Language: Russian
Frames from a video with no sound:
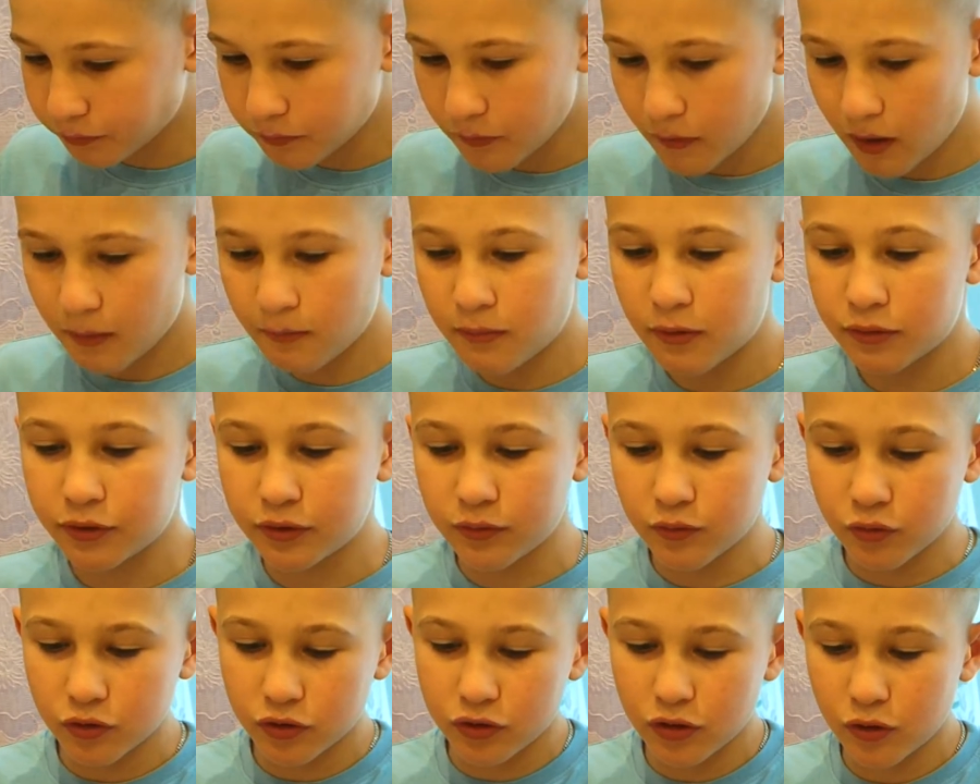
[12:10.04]
и просто
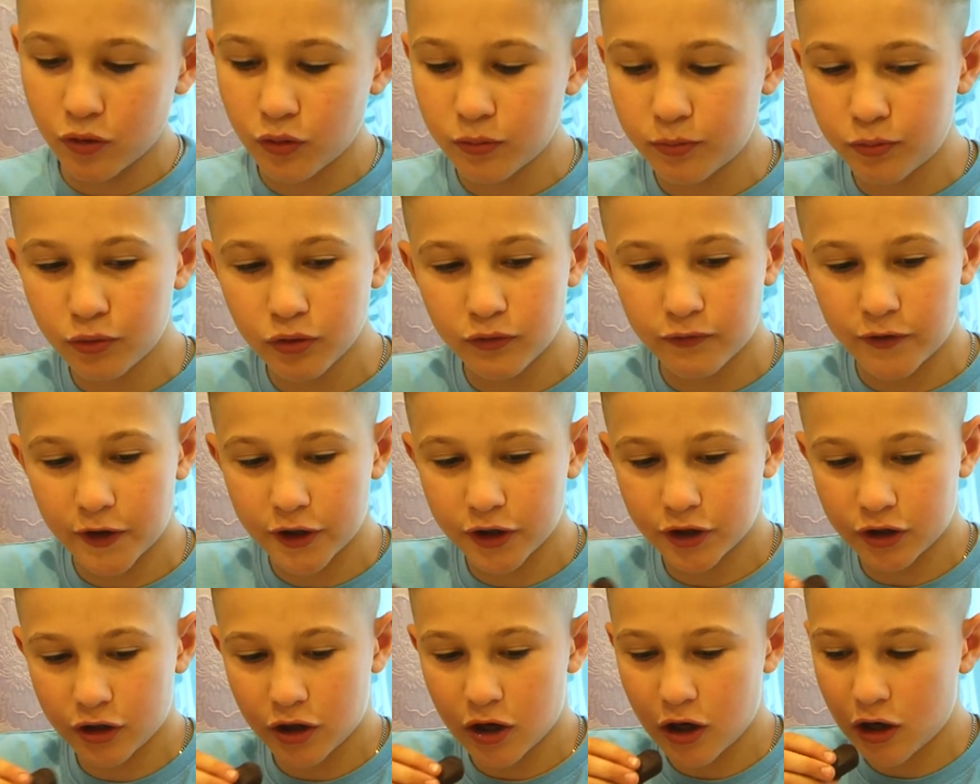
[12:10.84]
насладиться
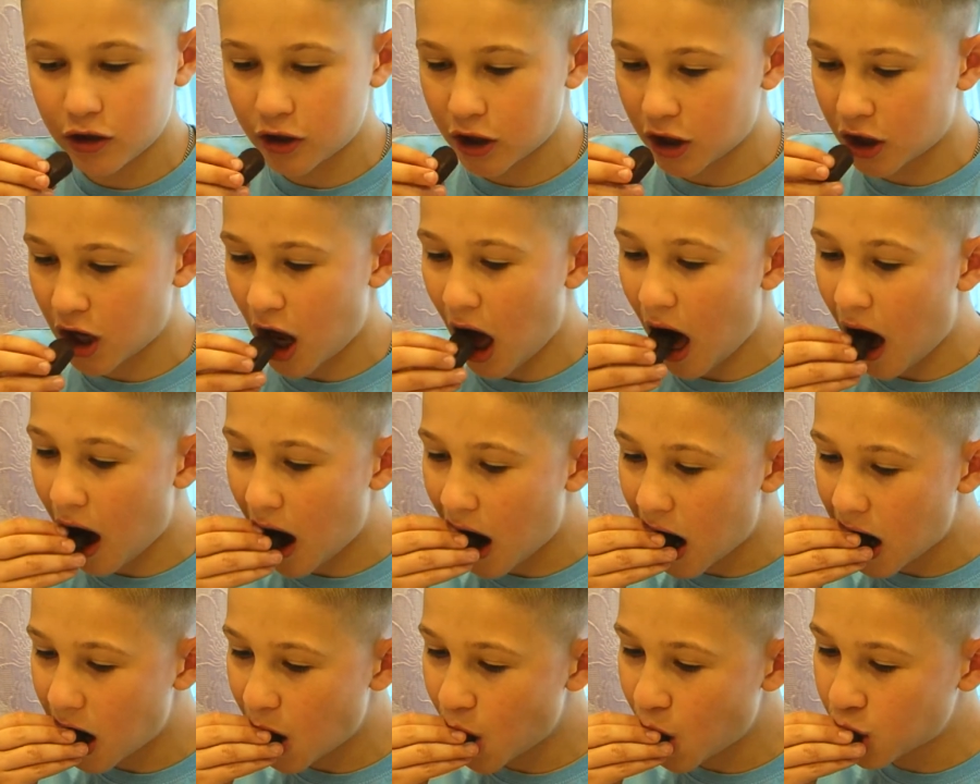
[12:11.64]
теплотой общения с
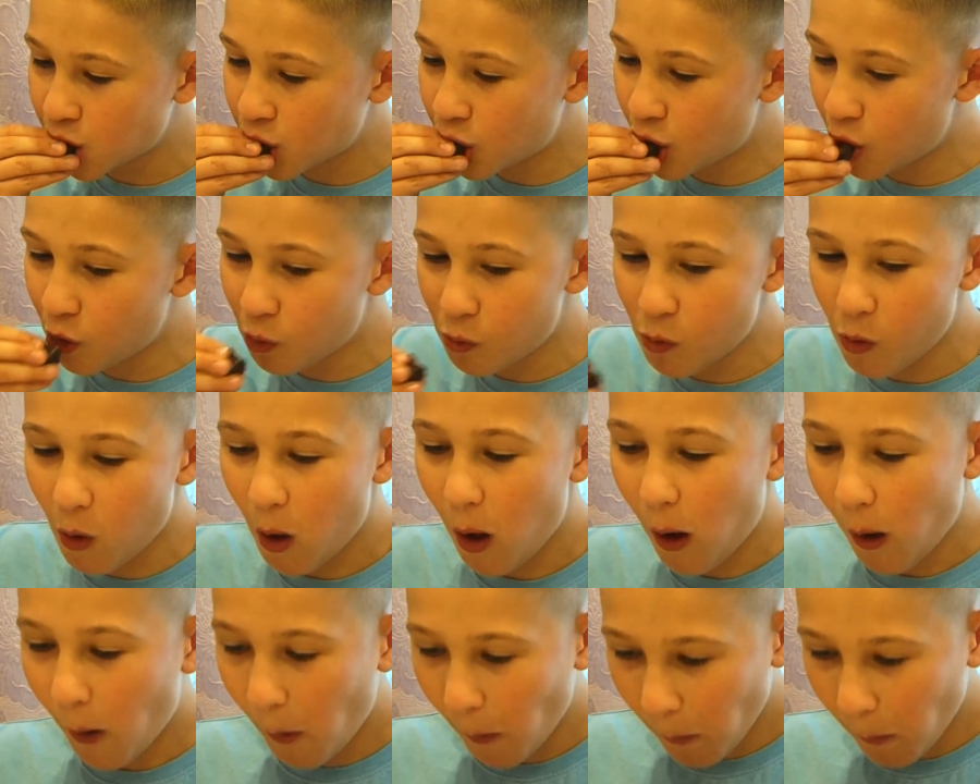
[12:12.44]
взрослыми. В семьи